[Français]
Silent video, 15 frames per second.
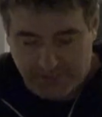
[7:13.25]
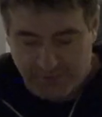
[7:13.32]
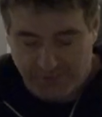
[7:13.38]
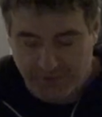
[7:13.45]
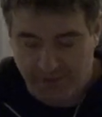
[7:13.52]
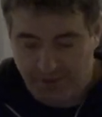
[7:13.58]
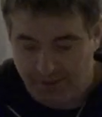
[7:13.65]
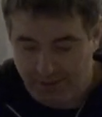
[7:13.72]

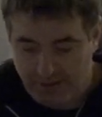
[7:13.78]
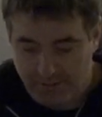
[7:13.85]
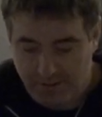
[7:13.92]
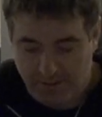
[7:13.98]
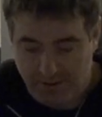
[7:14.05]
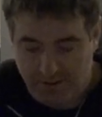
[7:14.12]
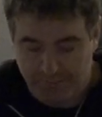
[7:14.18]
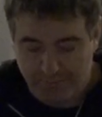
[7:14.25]
c'est
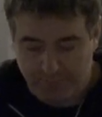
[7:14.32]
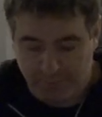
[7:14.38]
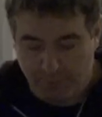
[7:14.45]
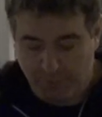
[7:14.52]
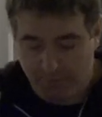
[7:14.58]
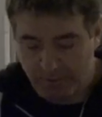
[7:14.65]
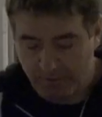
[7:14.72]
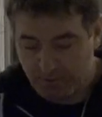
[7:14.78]
le,
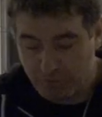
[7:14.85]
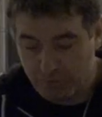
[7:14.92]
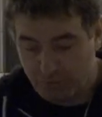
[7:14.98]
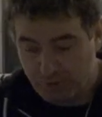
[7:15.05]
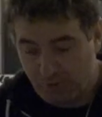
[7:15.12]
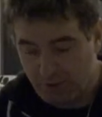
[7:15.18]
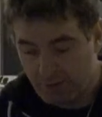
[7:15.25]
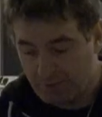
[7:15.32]
le, meilleur moyen de
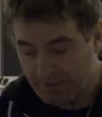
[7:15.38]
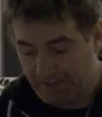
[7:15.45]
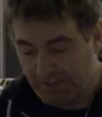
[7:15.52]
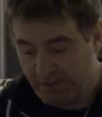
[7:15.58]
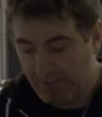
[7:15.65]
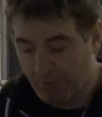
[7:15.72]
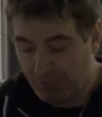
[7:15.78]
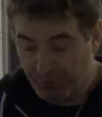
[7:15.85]
nous
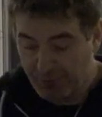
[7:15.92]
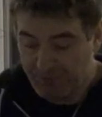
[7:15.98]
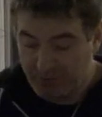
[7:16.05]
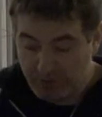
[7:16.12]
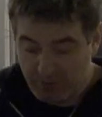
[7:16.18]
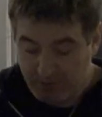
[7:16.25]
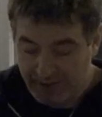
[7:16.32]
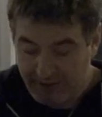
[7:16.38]
contacter, mais vous pouvez
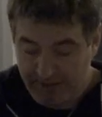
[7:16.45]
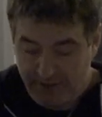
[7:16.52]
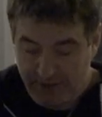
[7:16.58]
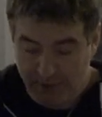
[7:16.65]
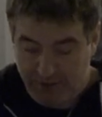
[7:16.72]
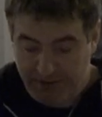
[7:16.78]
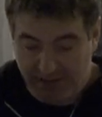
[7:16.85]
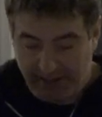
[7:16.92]
aussi nous contacter
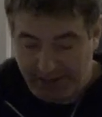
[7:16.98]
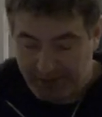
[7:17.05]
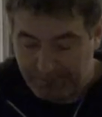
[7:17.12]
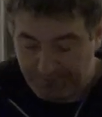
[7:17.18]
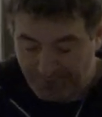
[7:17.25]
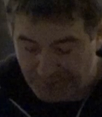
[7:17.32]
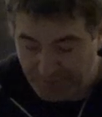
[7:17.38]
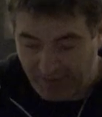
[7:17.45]
sur Slack.
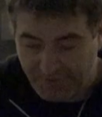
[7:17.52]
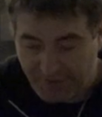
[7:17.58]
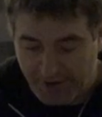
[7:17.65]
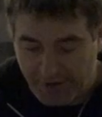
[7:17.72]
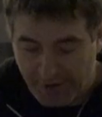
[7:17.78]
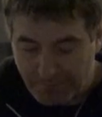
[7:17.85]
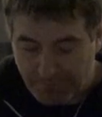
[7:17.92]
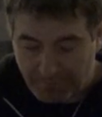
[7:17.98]

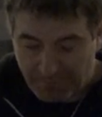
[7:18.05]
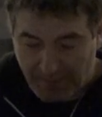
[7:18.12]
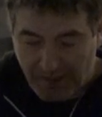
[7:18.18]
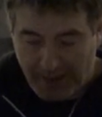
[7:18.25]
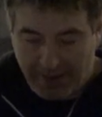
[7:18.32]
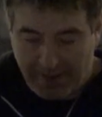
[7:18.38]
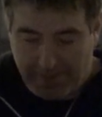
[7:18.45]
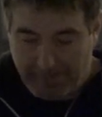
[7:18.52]
D'ailleurs,
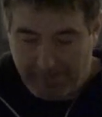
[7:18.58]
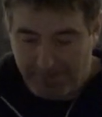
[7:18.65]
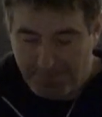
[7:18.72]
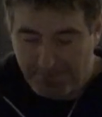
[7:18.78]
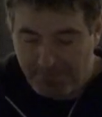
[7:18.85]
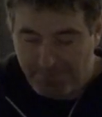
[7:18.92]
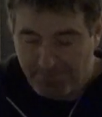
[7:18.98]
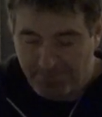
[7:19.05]

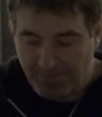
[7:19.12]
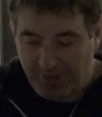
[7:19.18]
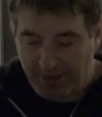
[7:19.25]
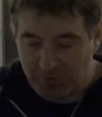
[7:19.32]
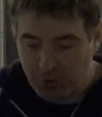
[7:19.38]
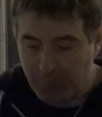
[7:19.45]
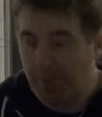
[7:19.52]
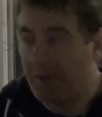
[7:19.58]

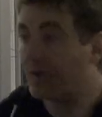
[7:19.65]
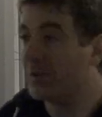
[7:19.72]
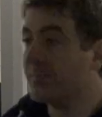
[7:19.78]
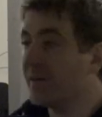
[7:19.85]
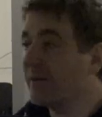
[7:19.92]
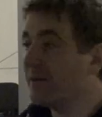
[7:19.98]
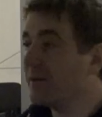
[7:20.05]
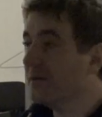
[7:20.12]
je parle
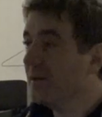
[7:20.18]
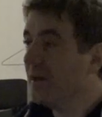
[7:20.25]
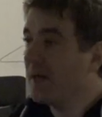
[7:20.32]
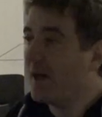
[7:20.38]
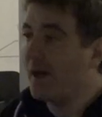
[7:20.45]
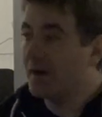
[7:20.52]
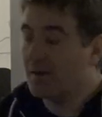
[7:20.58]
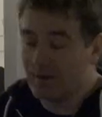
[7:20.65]
maintenant
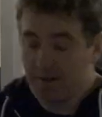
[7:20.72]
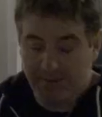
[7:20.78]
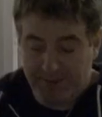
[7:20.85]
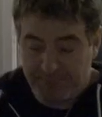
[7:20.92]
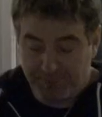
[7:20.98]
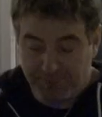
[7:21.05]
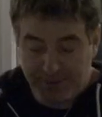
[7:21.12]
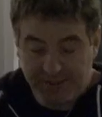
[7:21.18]
euh,
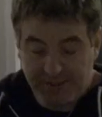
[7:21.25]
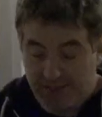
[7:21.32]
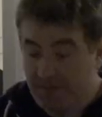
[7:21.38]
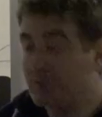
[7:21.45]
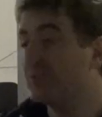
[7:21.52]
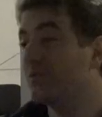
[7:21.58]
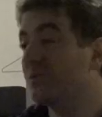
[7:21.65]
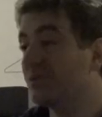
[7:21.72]
des petits
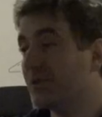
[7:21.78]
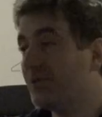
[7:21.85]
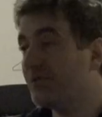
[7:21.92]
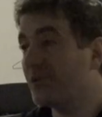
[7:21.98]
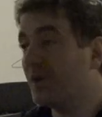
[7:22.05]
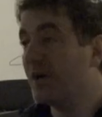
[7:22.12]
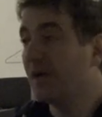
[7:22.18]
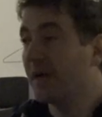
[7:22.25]
cadeaux qu'on
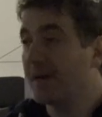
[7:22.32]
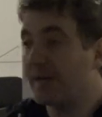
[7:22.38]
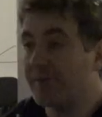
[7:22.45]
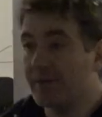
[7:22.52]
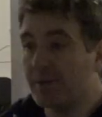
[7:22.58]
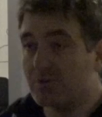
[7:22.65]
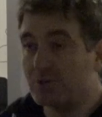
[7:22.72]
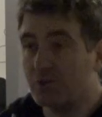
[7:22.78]
offre. Et
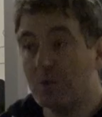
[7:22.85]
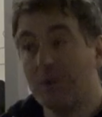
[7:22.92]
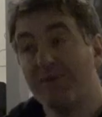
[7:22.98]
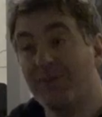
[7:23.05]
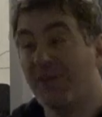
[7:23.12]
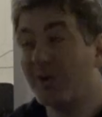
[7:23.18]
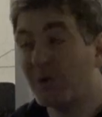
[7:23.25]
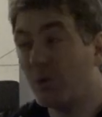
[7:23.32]
d'ailleurs, ce soir,
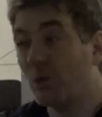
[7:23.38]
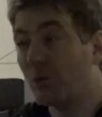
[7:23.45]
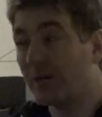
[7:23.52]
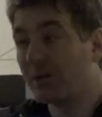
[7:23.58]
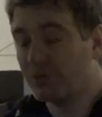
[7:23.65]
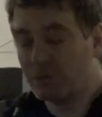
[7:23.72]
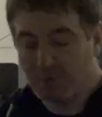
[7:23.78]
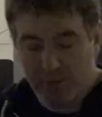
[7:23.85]
c'est un gros
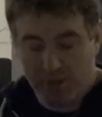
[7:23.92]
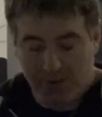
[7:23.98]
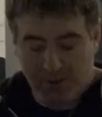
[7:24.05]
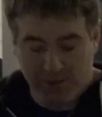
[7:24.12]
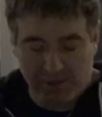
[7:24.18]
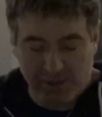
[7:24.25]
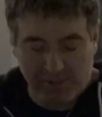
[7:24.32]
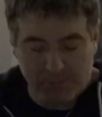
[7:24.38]
cadeau.
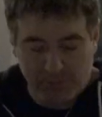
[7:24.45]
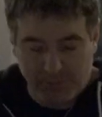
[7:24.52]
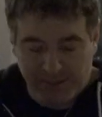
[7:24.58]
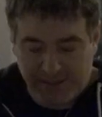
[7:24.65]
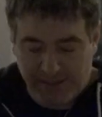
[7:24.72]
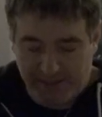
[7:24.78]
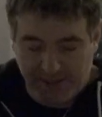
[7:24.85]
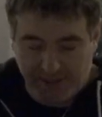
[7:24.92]
Euh, comme le
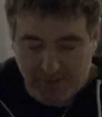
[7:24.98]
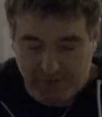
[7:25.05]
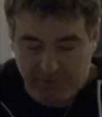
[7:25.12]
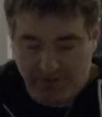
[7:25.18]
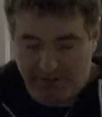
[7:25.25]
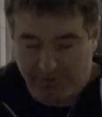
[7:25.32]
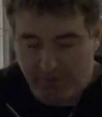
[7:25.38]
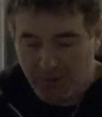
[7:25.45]
mois dernier, on
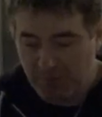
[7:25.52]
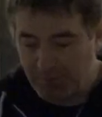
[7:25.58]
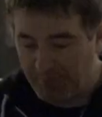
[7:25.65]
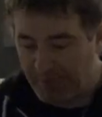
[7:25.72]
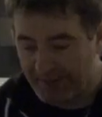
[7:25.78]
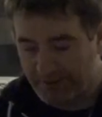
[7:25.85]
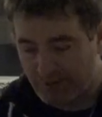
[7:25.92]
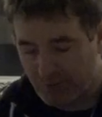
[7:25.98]
va avoir une
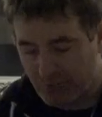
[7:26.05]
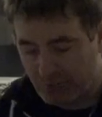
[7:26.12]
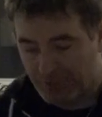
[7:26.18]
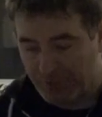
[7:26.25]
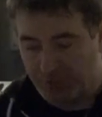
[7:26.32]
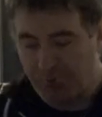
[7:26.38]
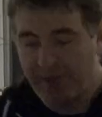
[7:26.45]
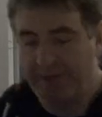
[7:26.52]
place
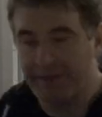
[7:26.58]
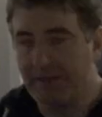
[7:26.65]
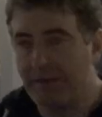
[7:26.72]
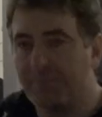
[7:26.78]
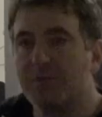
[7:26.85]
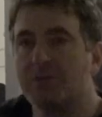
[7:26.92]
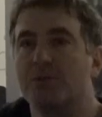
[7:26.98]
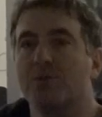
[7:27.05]
Kung Fu à gagner
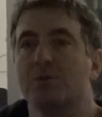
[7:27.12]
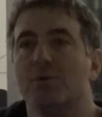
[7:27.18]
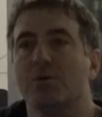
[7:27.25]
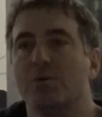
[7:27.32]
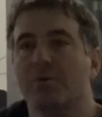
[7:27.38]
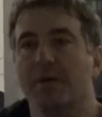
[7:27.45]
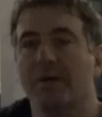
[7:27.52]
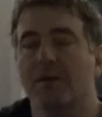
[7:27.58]
parce
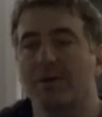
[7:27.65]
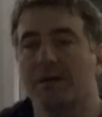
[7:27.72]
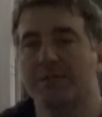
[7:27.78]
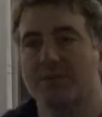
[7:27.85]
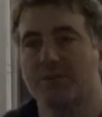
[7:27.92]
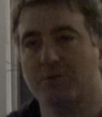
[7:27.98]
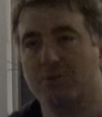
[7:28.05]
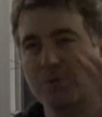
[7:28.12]
qu'on a
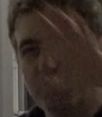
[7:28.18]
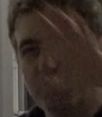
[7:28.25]
l'organisateur de